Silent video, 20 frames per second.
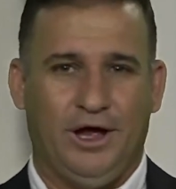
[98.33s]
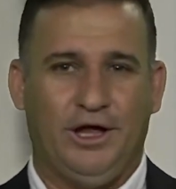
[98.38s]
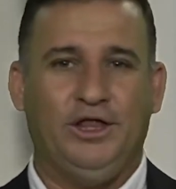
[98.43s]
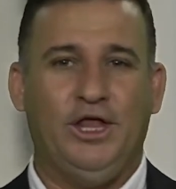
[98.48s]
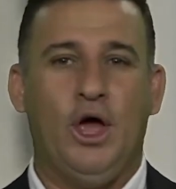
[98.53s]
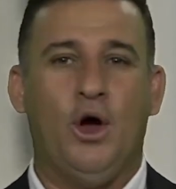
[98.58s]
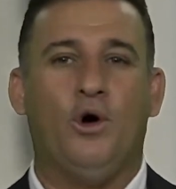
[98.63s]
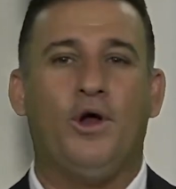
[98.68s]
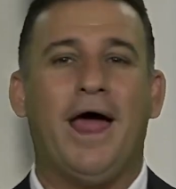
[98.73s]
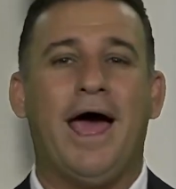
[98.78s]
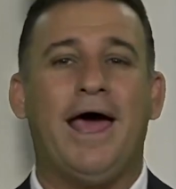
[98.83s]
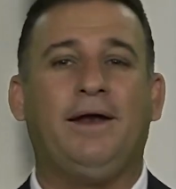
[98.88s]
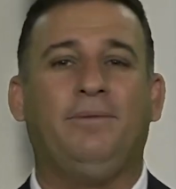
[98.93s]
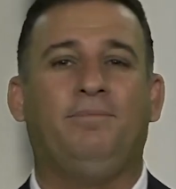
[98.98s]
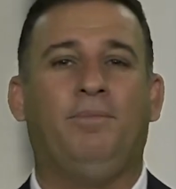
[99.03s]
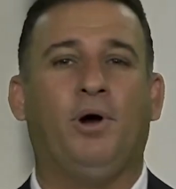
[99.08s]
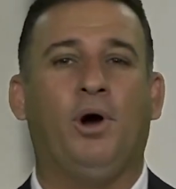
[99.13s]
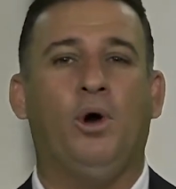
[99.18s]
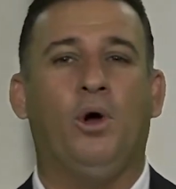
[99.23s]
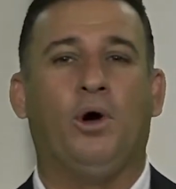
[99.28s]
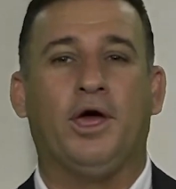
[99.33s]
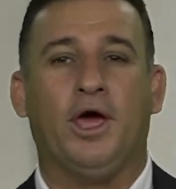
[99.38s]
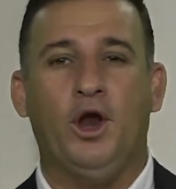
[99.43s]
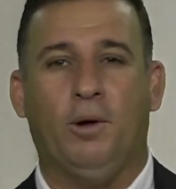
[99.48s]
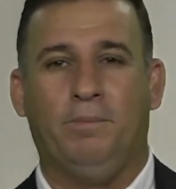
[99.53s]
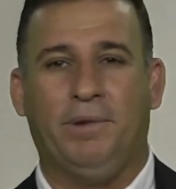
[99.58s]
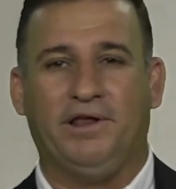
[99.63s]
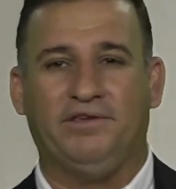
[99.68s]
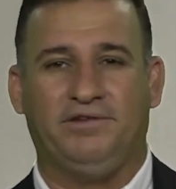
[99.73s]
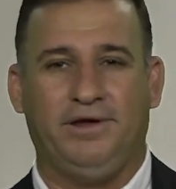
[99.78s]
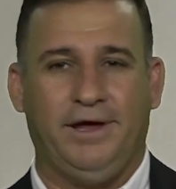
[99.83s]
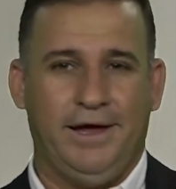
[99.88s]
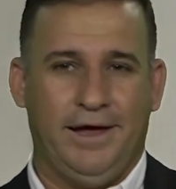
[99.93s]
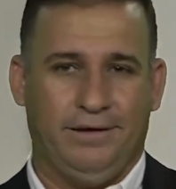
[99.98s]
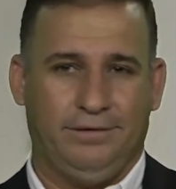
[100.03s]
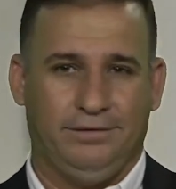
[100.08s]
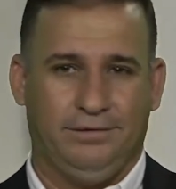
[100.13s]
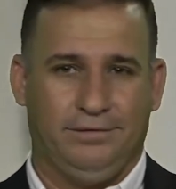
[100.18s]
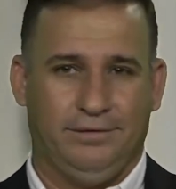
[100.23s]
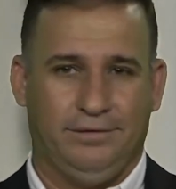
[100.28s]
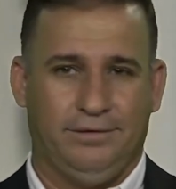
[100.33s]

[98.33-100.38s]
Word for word: de orar por los que nos persiguen,